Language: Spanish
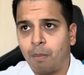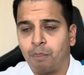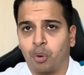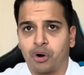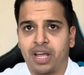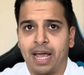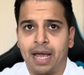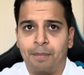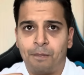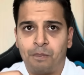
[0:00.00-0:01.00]

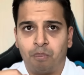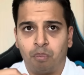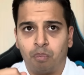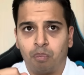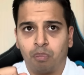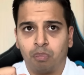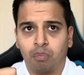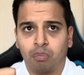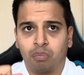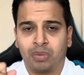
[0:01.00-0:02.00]
porque
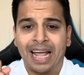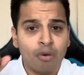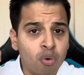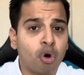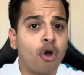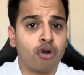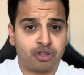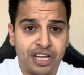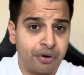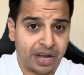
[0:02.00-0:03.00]
tengo un
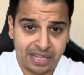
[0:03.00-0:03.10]
conocido que